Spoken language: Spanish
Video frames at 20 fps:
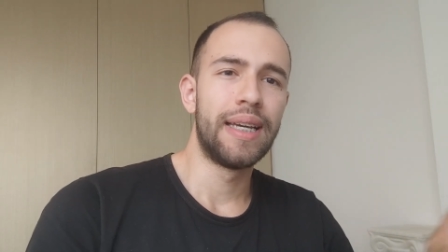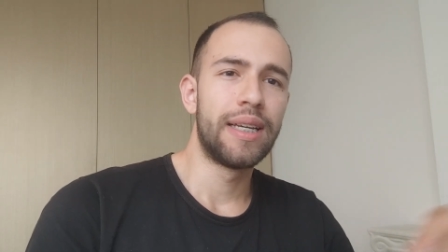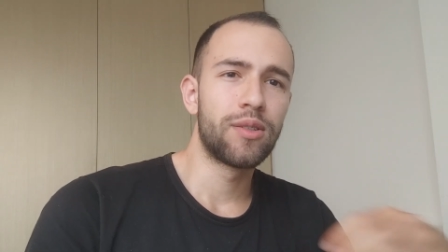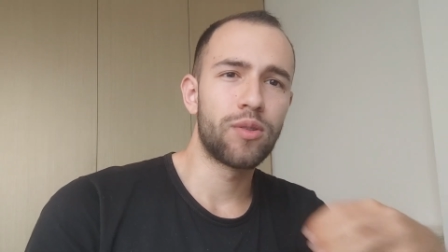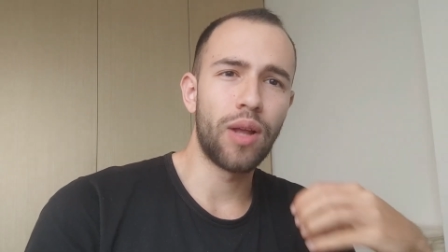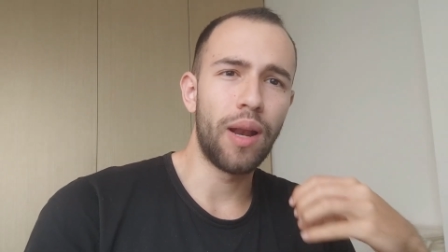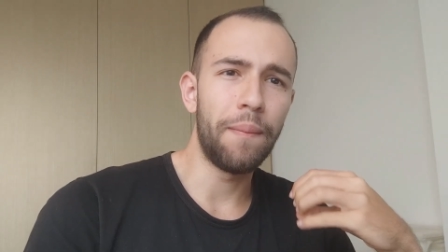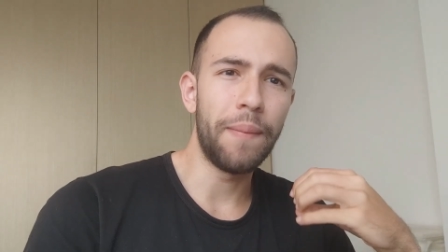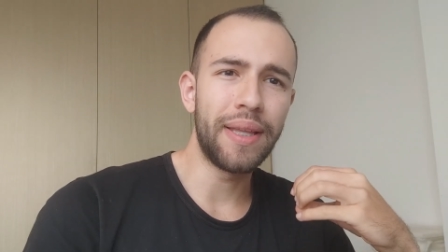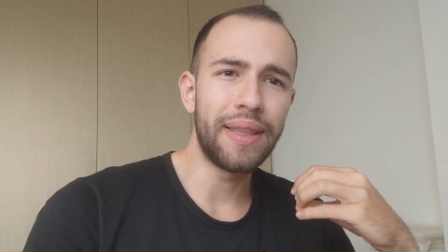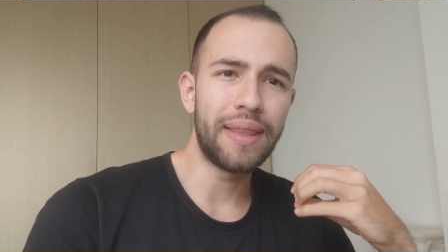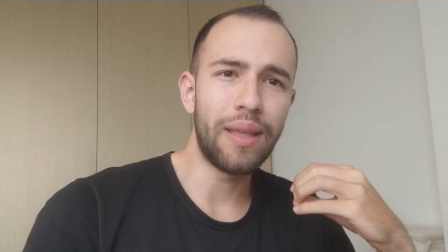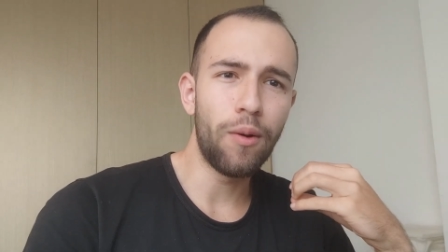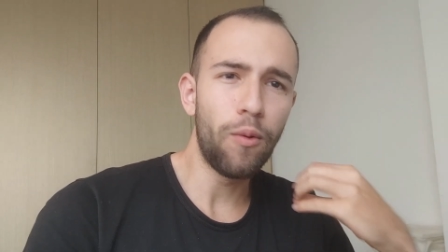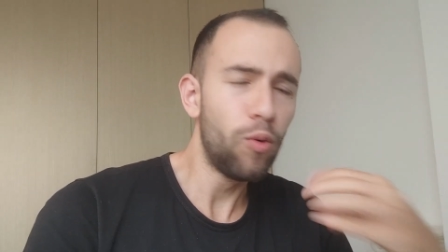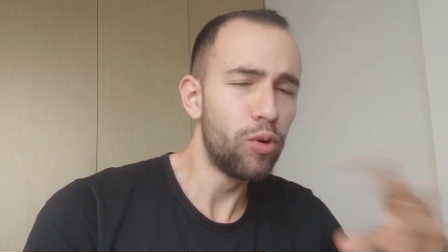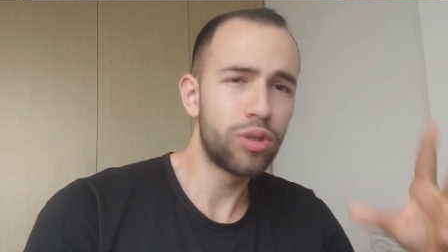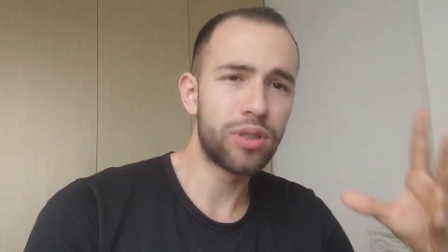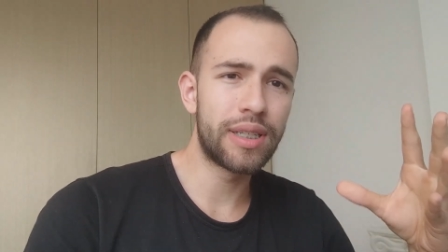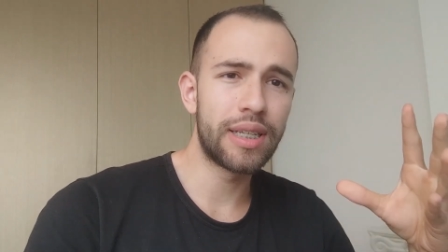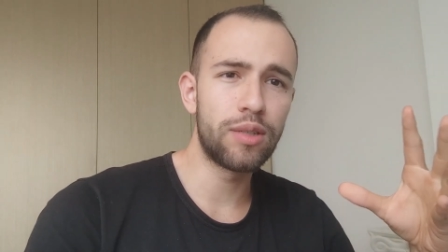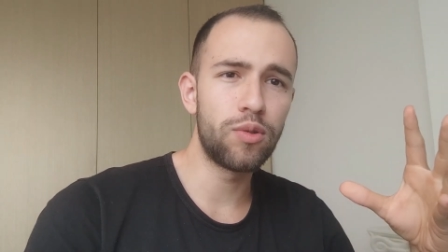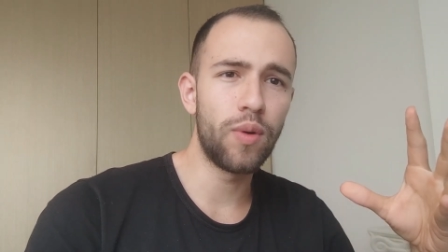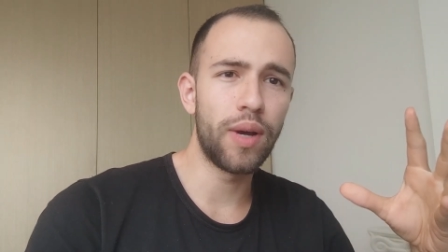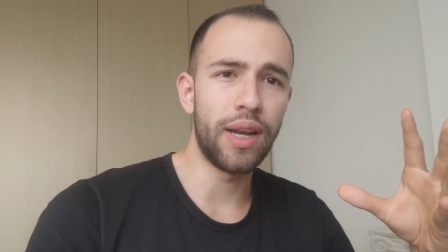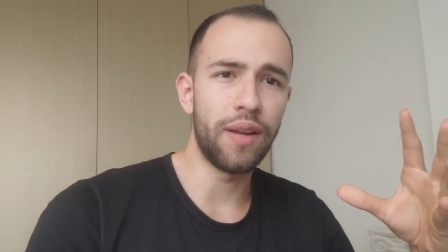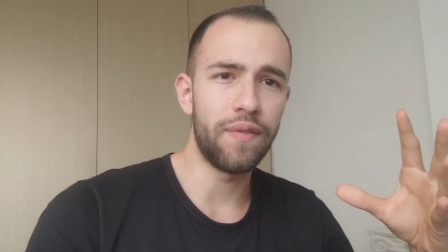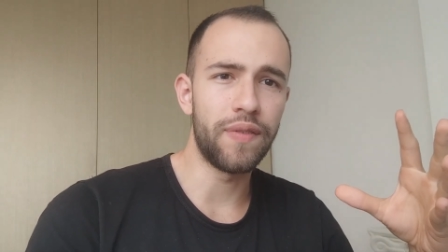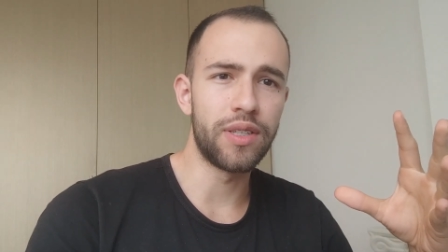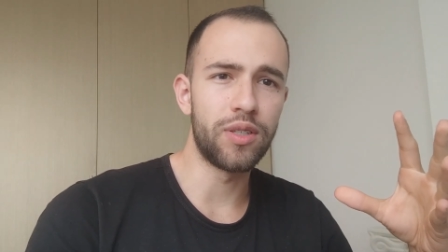solamente busque su
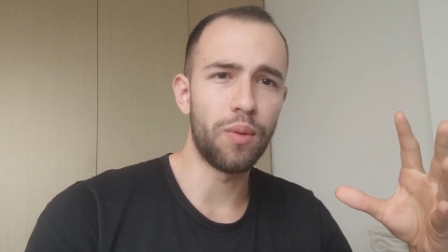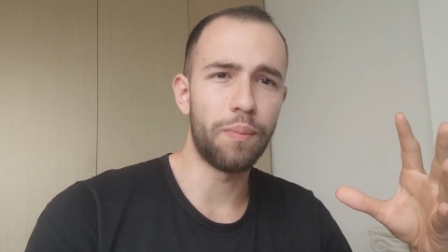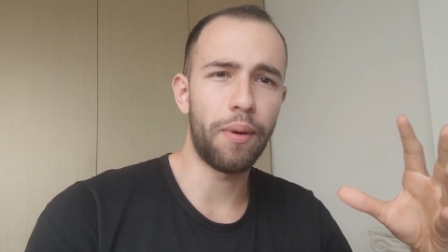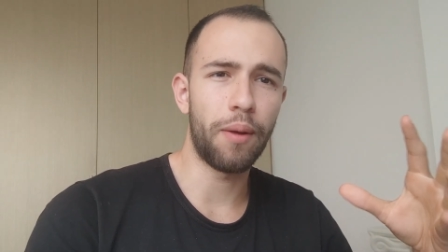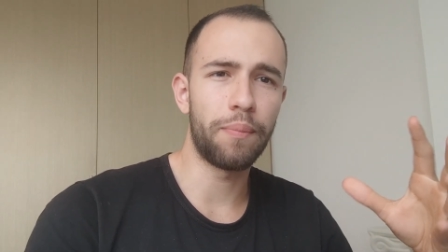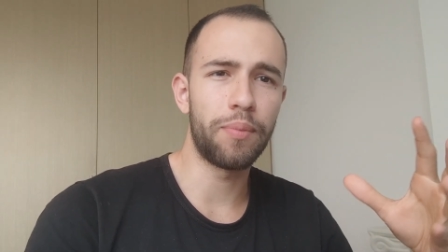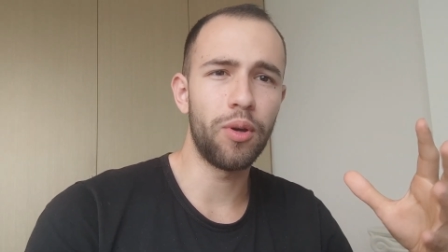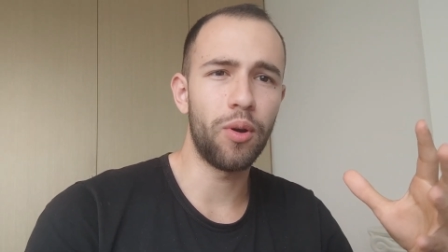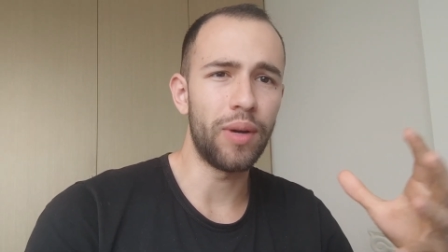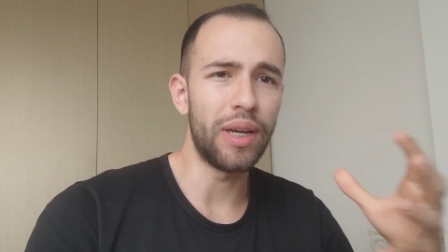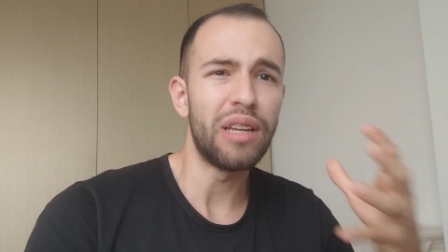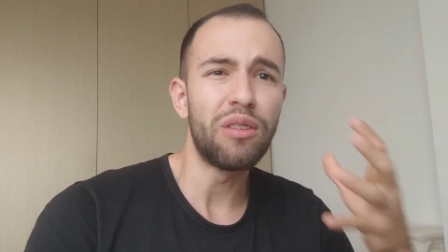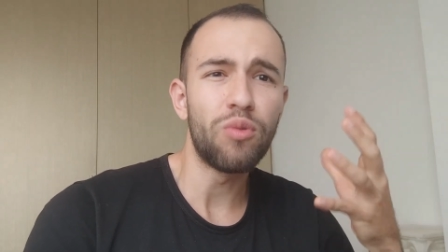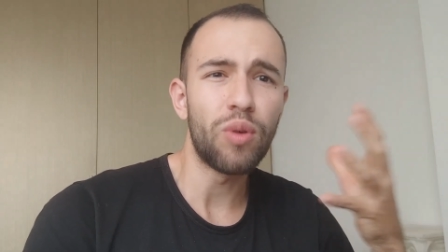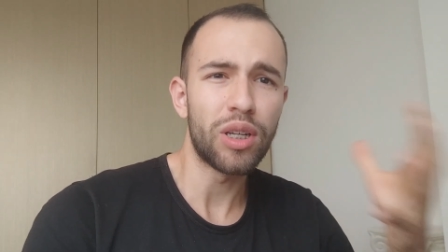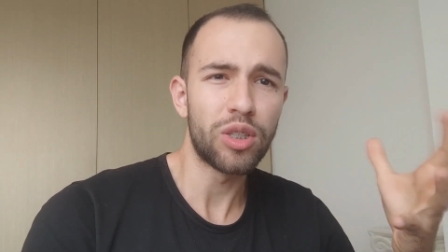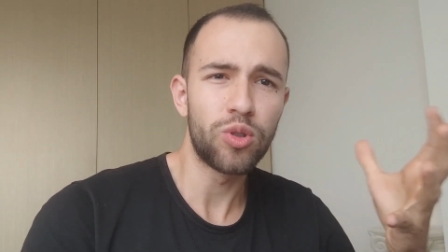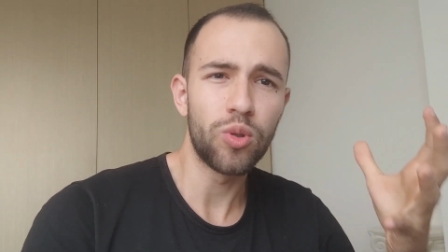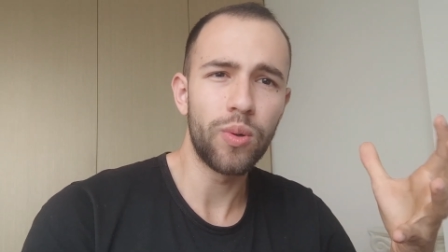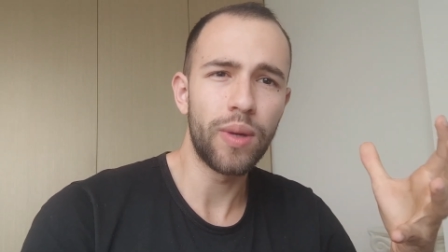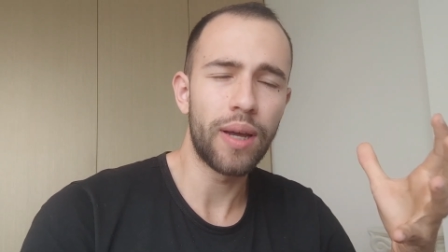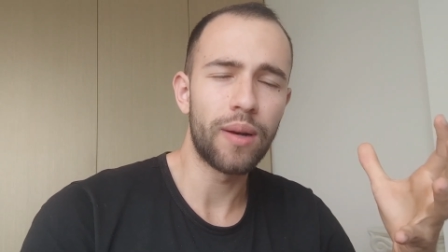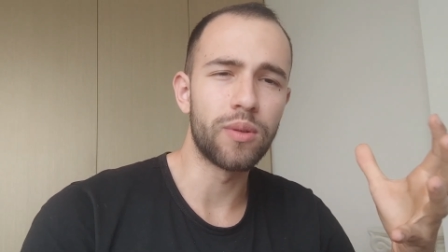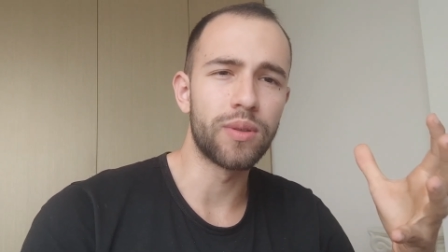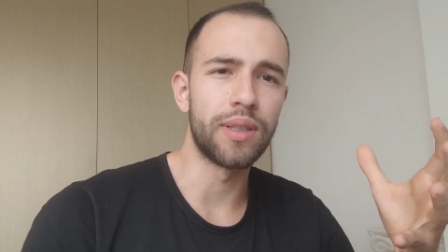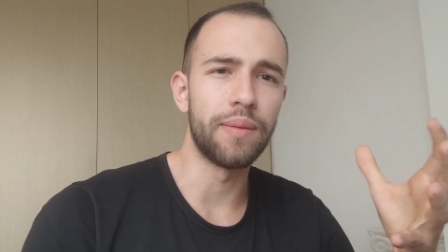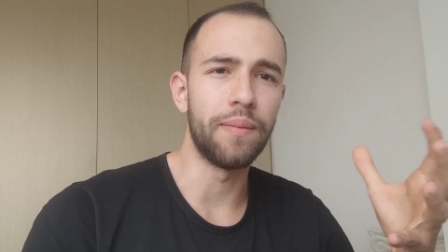beneficio propio y no ayude a los